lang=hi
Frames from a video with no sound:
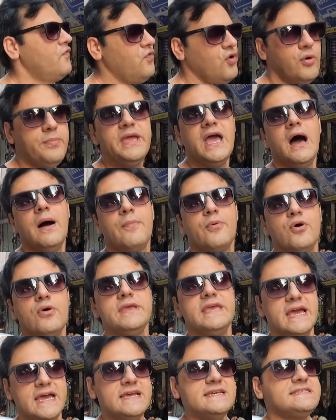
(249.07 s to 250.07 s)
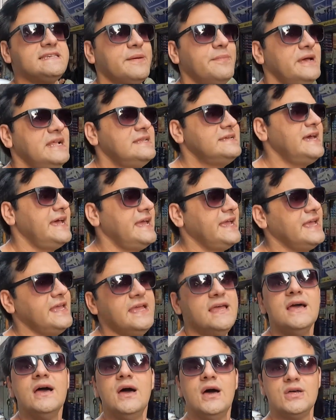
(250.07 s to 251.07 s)
वो भी आपको यहीं से मिल
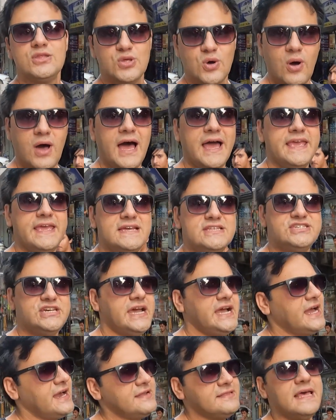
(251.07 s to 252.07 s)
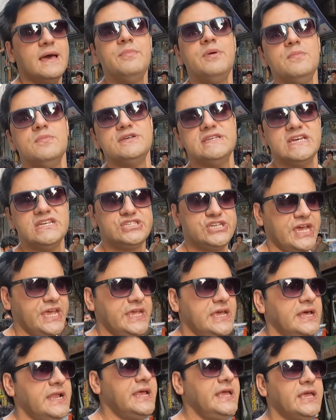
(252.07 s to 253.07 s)
जाएगी तो आइए चेक करते हैं अभी मुझे
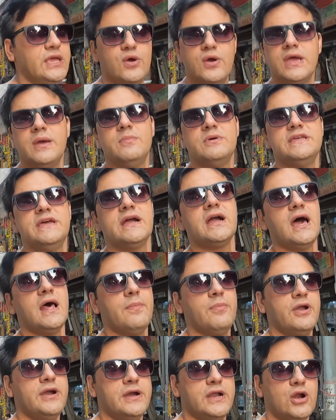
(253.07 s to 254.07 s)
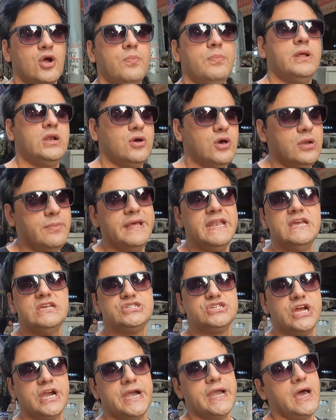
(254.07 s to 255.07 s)
चाहिए नहीं क्योंकि मुझे कार्बोरेटर को बिल्कुल भी
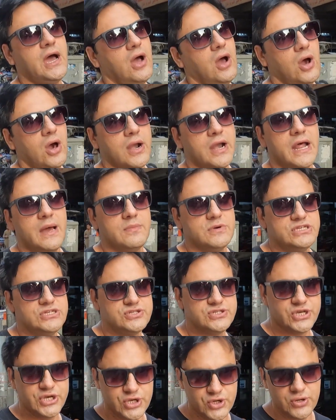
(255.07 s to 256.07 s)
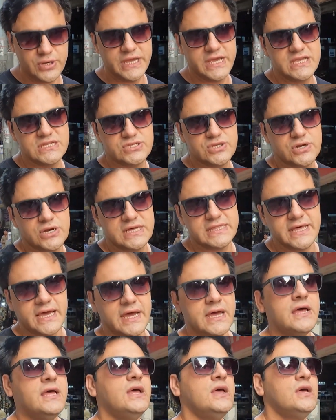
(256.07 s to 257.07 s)
नहीं छेड़ना और ना मुझे उसकी ट्यूनिंग की ज़रूरत
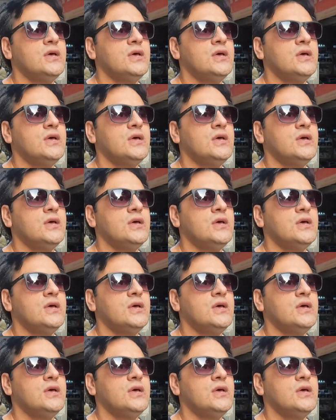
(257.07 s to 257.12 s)
है